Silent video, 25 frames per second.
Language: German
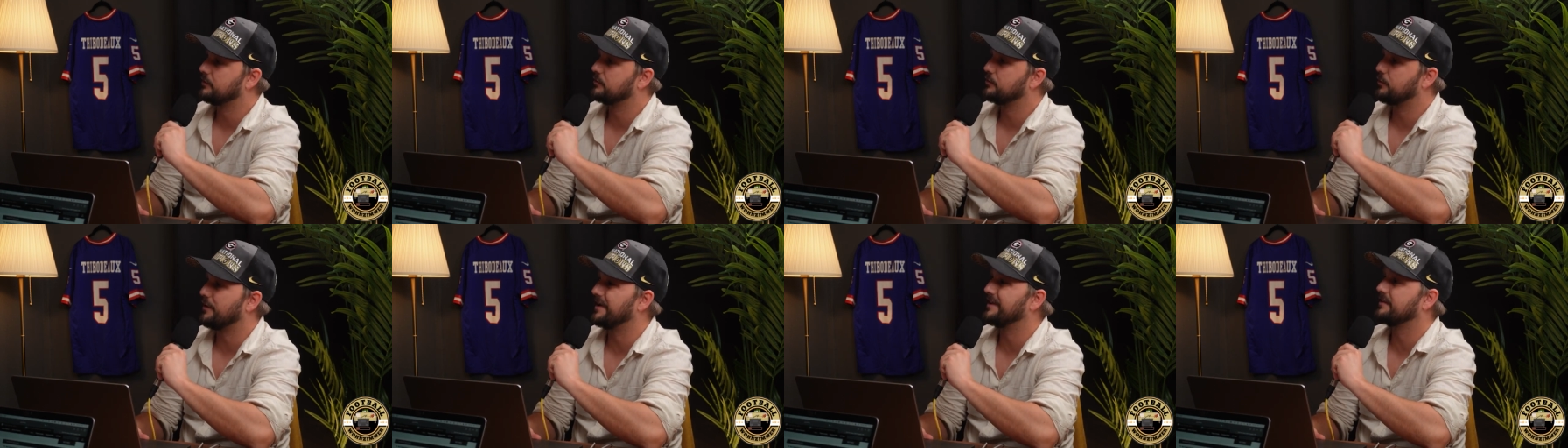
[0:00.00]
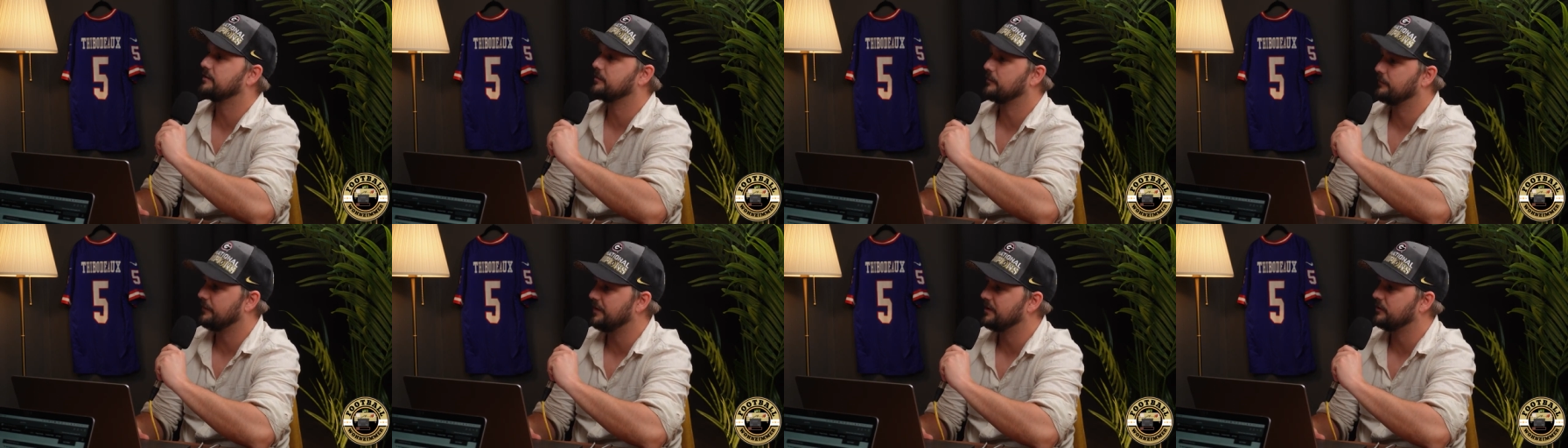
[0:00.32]

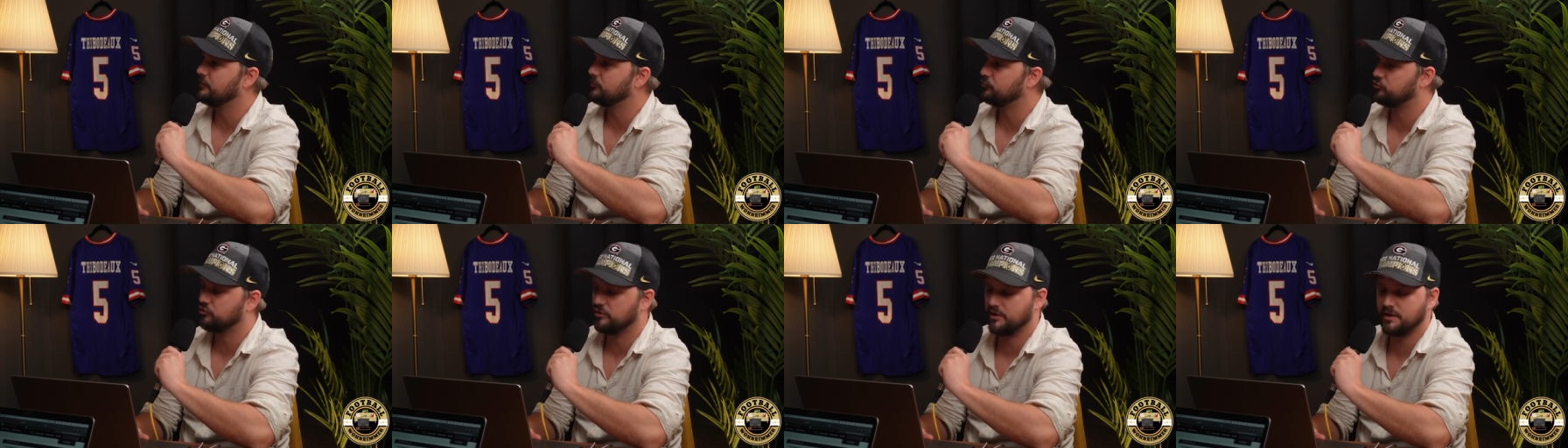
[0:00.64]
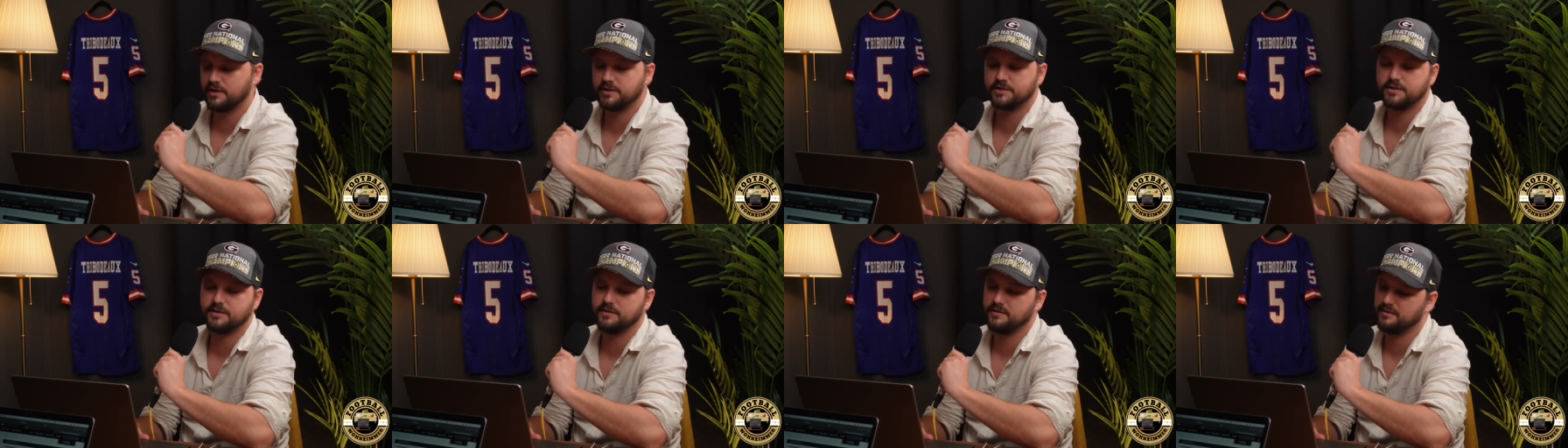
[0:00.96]
Trade Value
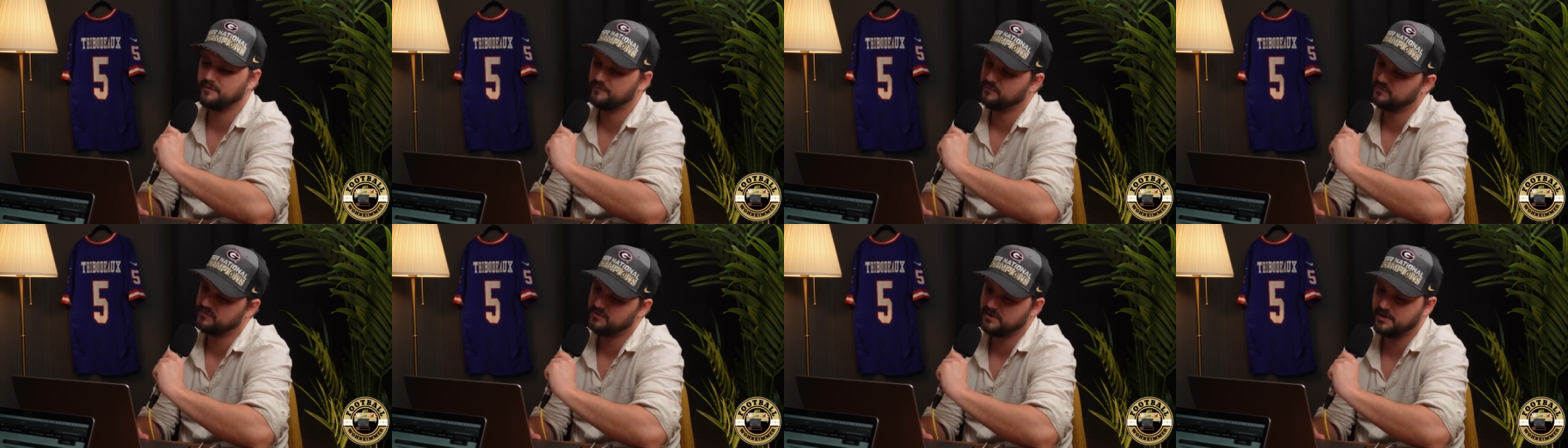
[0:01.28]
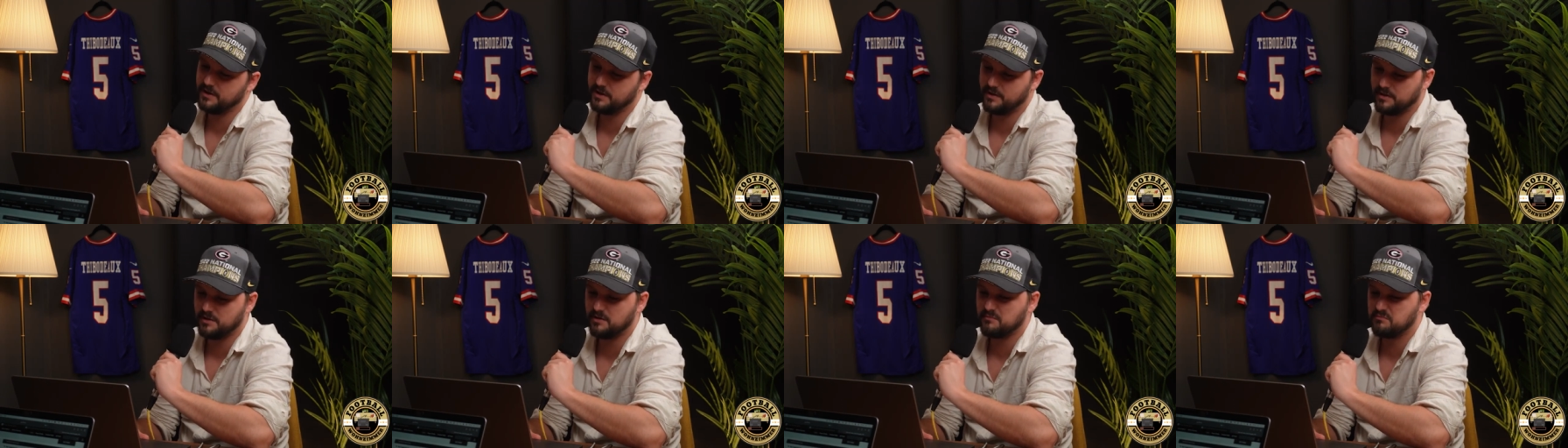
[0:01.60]
Chart, äh, von
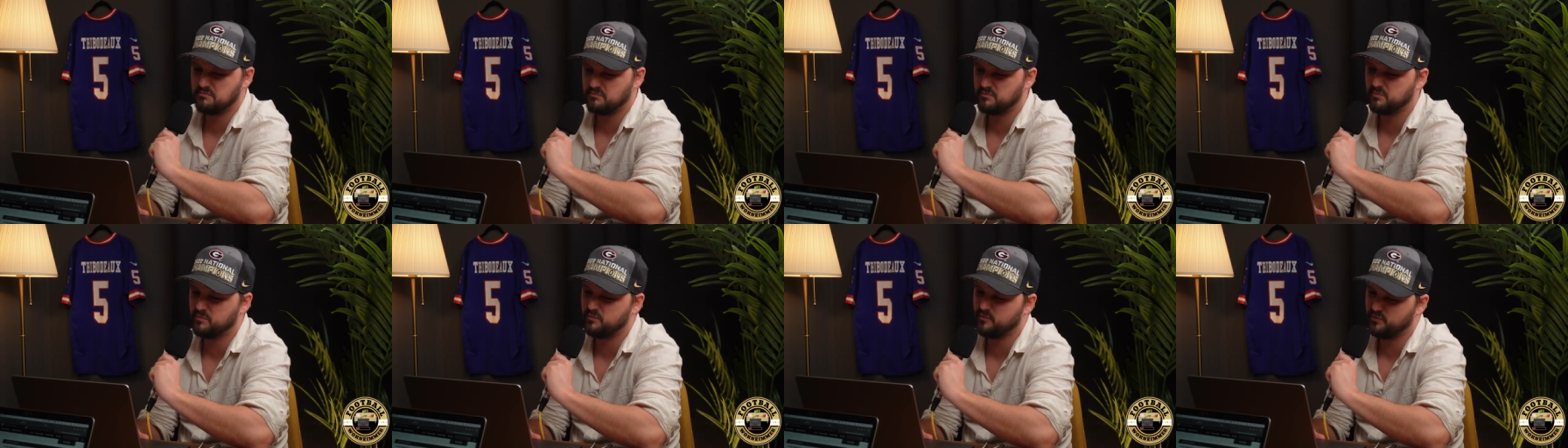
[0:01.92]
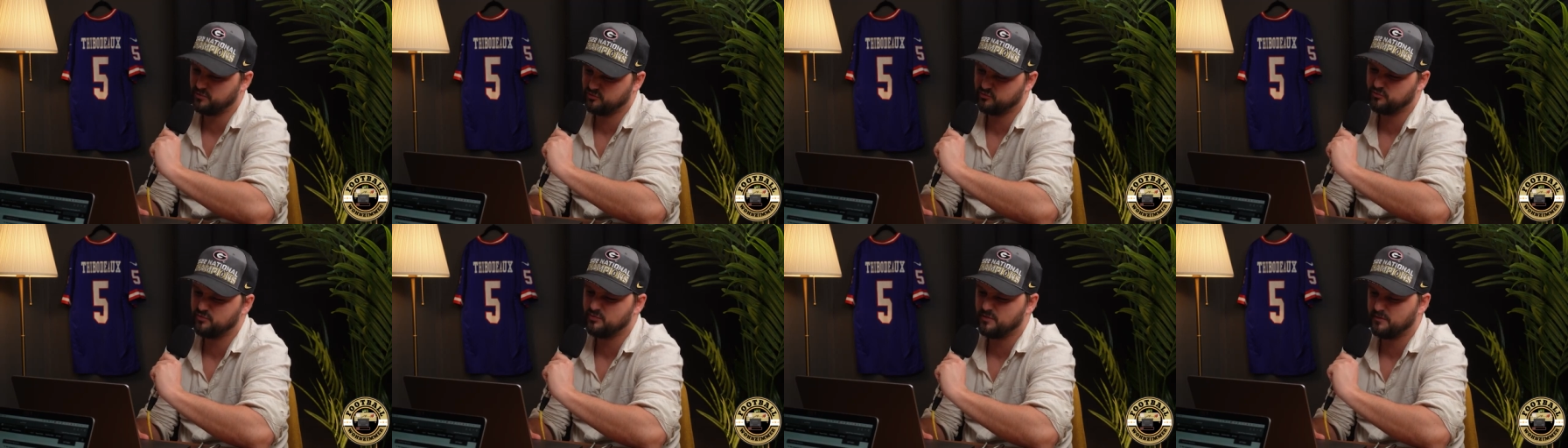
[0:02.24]
daher
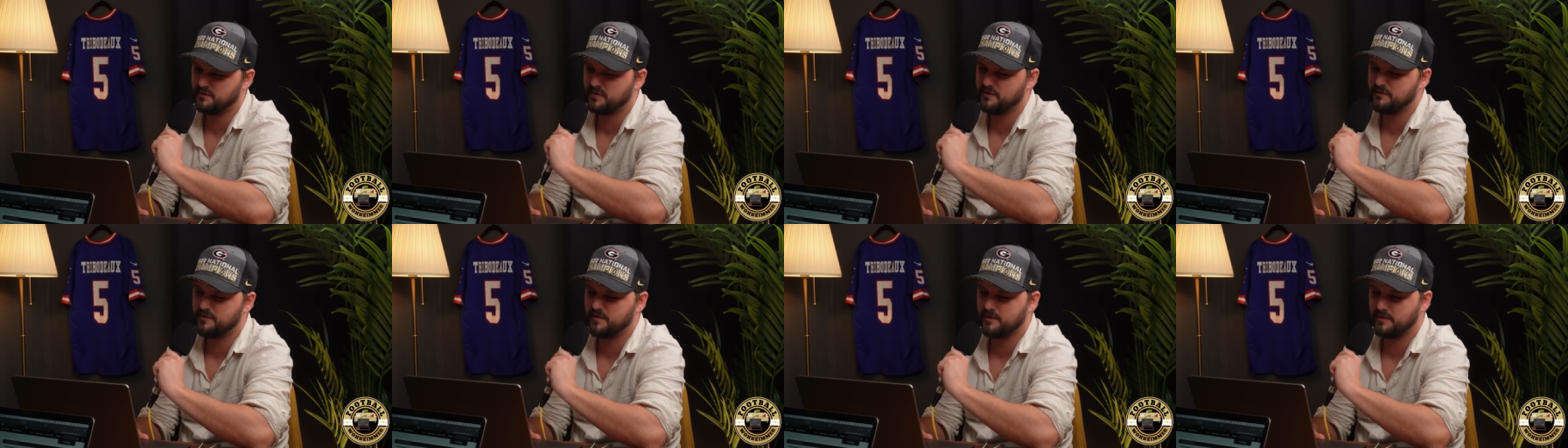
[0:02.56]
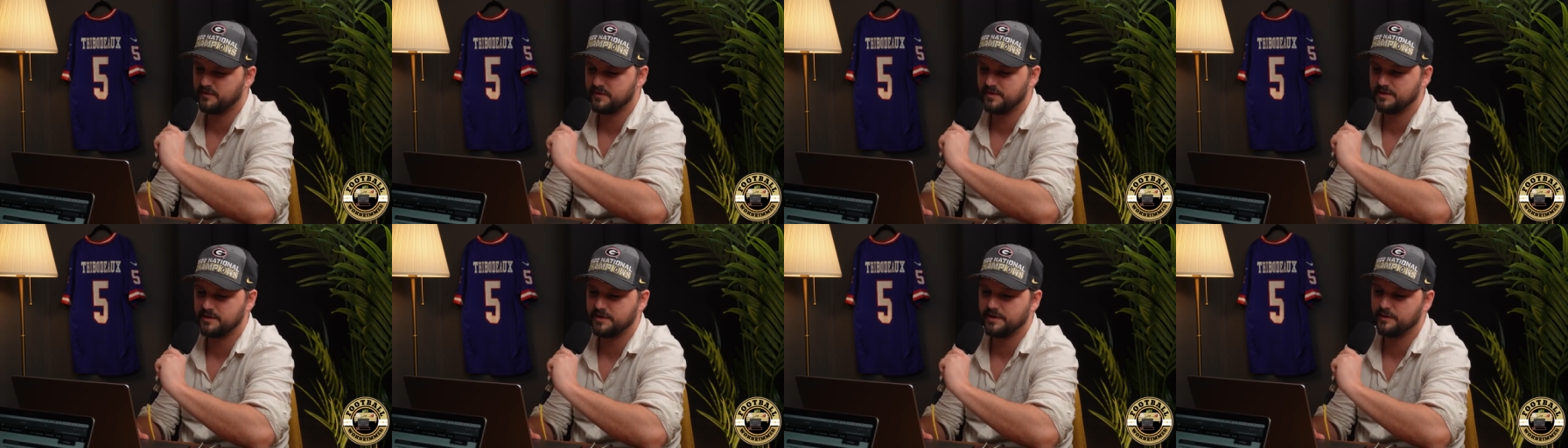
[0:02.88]
wirst schon auf jeden Fall
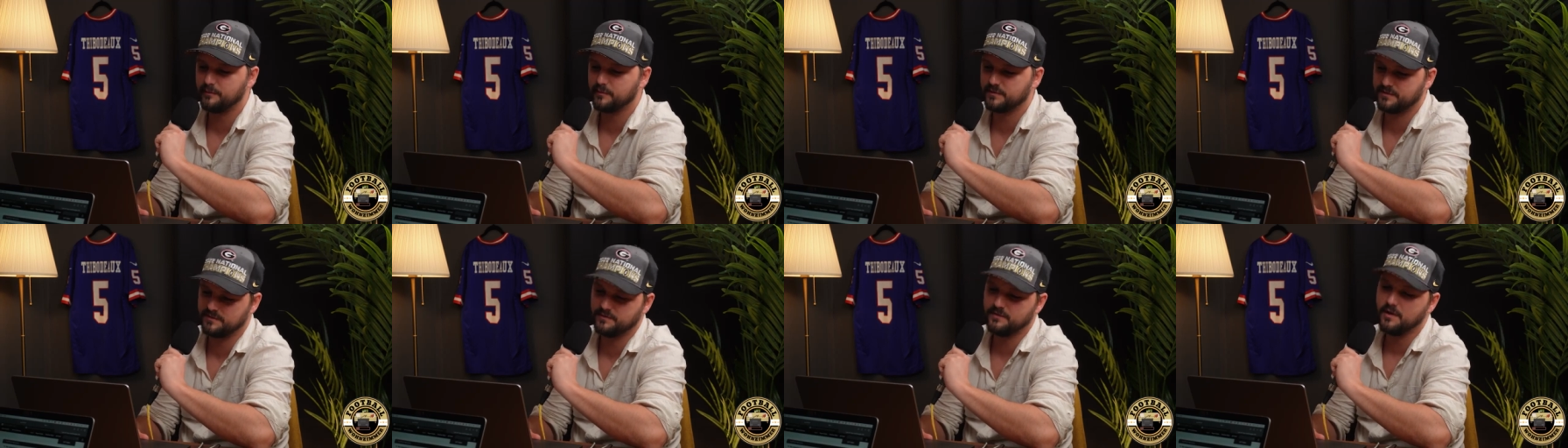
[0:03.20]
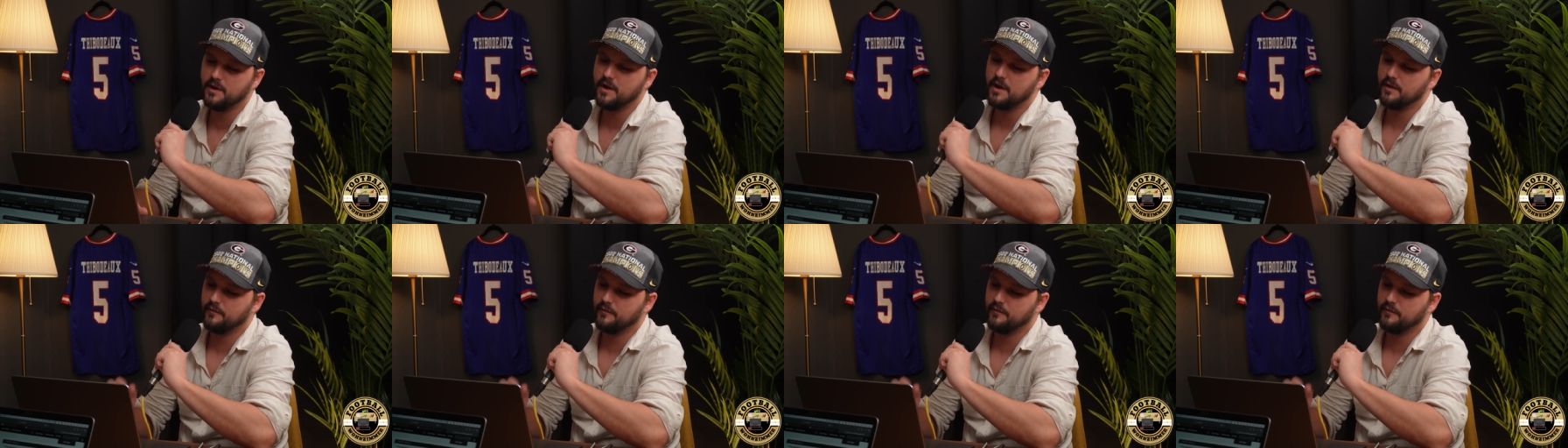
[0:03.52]
was hinlegen müssen.